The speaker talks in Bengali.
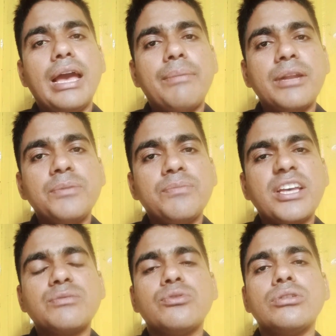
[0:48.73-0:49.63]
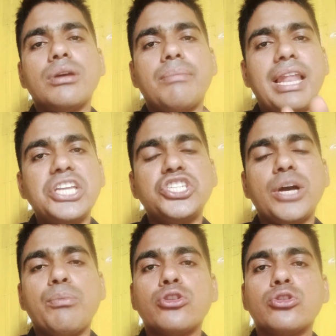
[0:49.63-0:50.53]
এমআরপি পাসপোর্ট মালয়েশিয়া
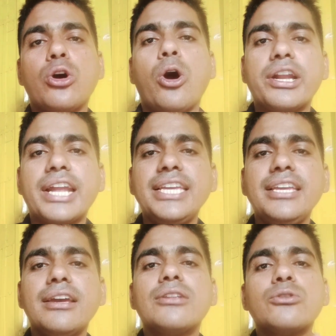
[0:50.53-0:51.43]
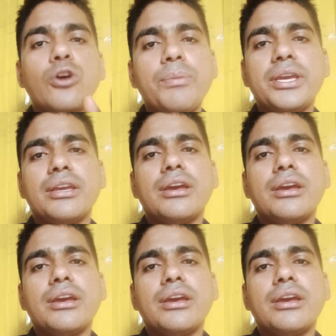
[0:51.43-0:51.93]
বন্ধ হওয়া নাই তবে